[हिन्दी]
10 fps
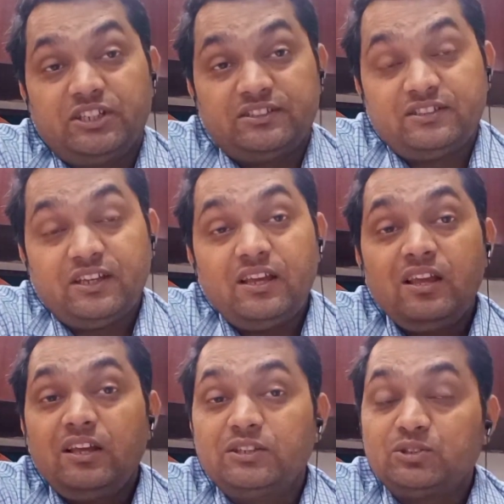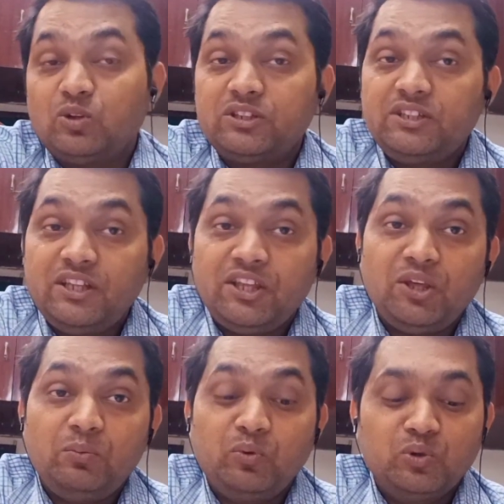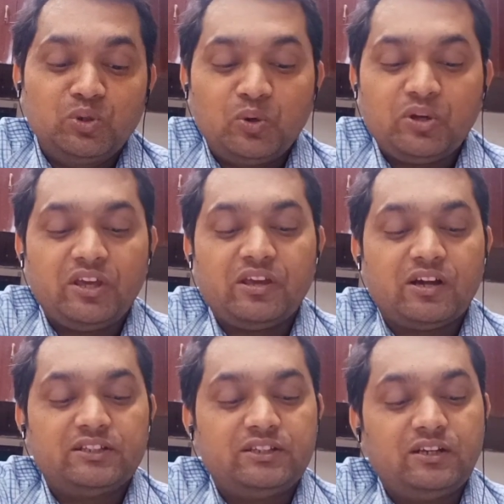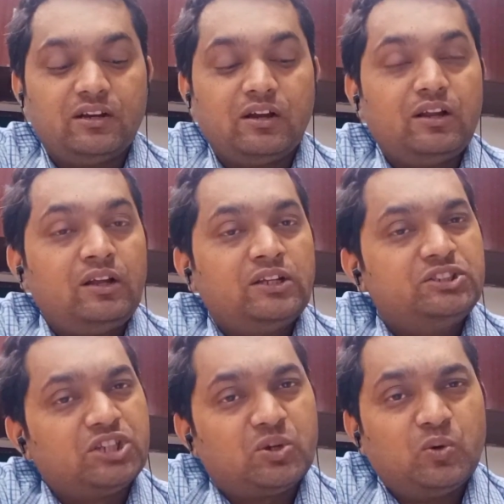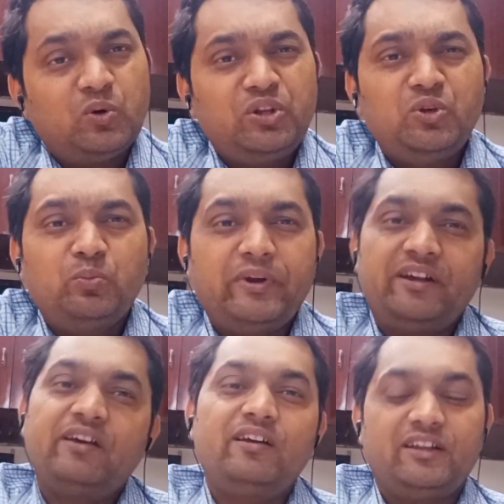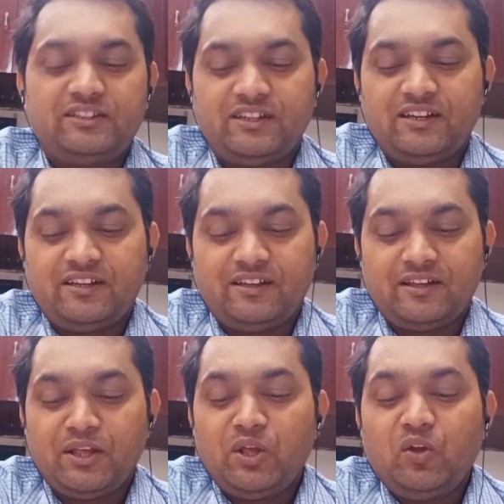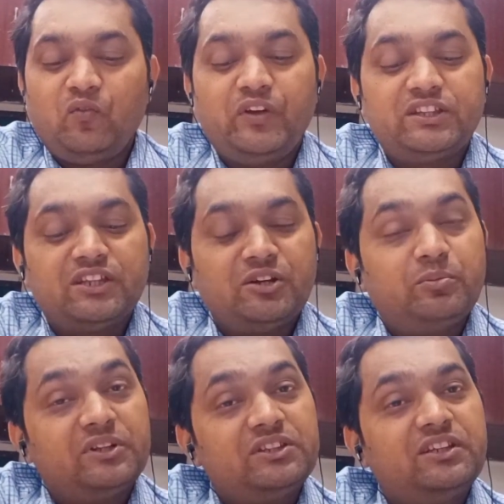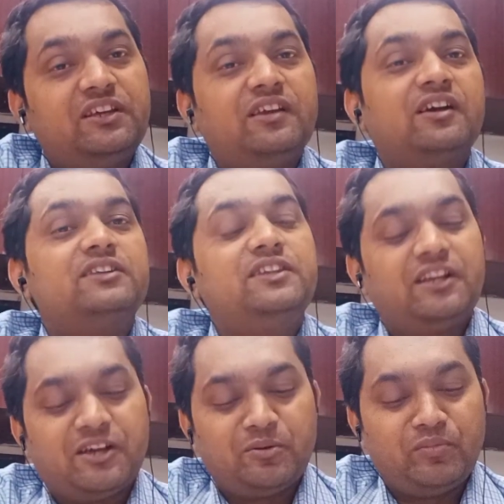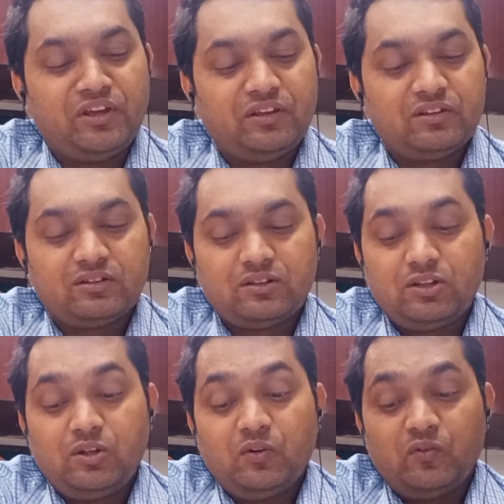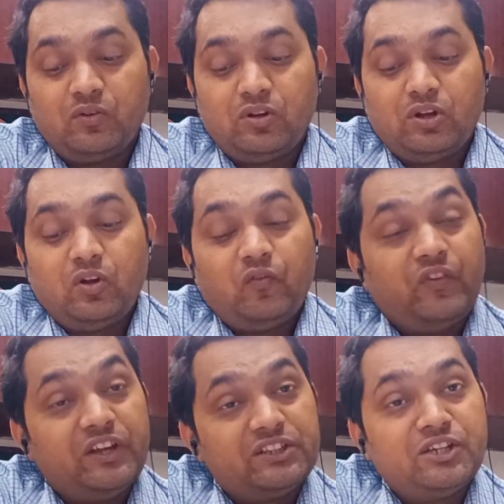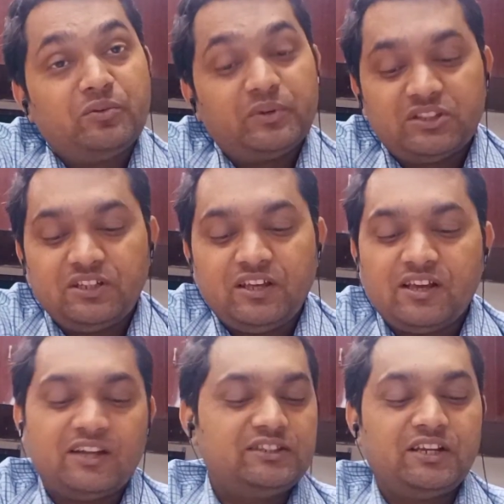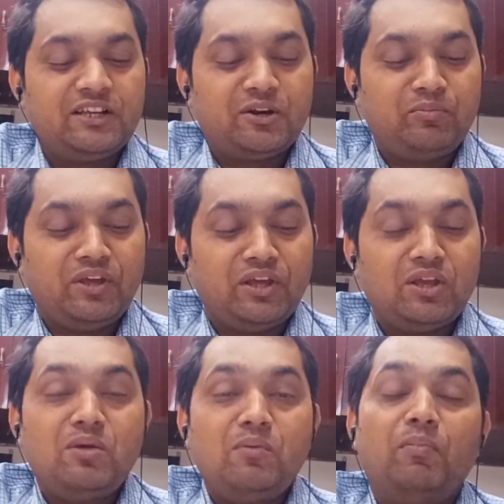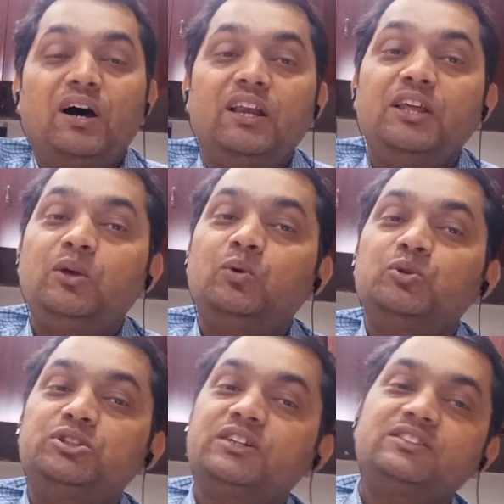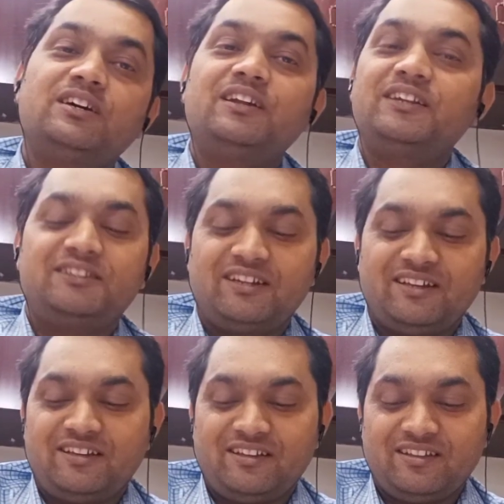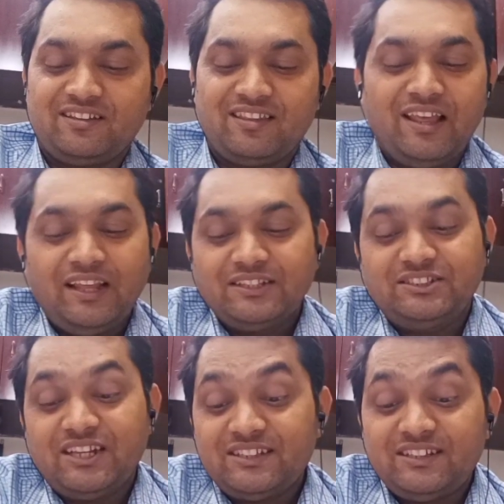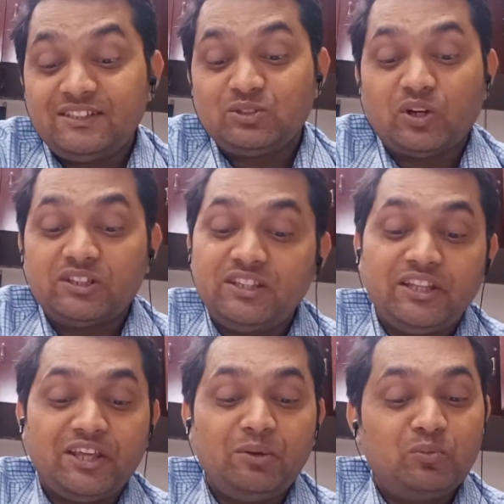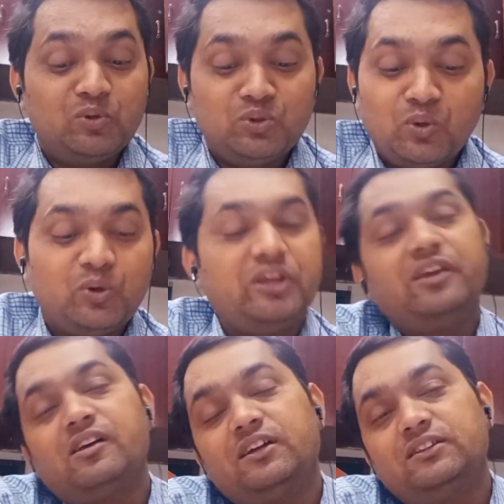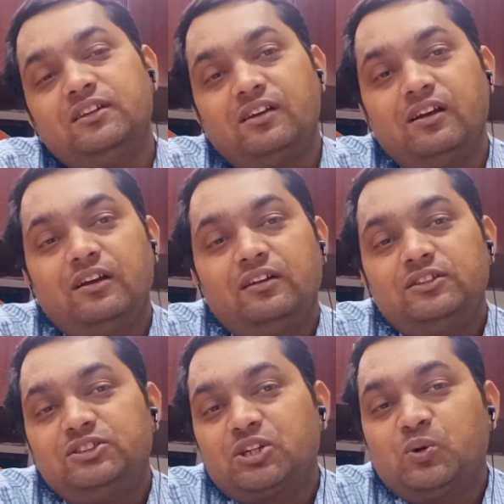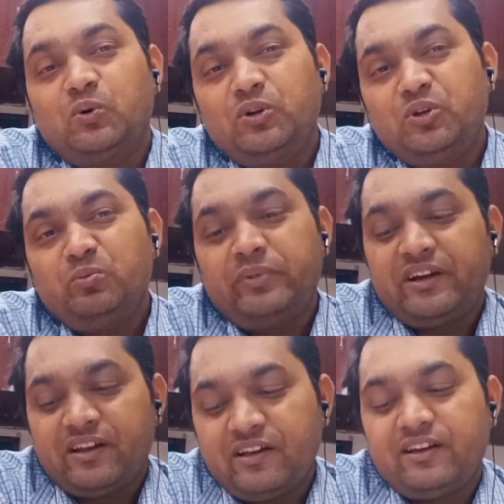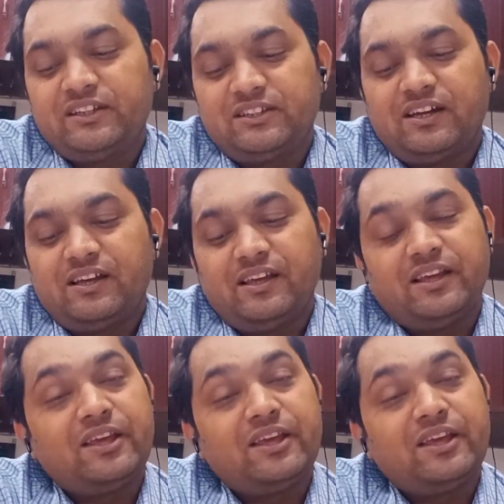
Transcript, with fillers: जैसे स्वाति की बूंदों की खातिर चकोर यूं बैठा रहता है वेतन वृद्ध की खातिर कर्मी वेतन वृद्ध की खातिर कर्मी मालिक को तकता रहता है जैसे स्वाति की बूंदों की खातिर चकोर यूं बैठा रहता है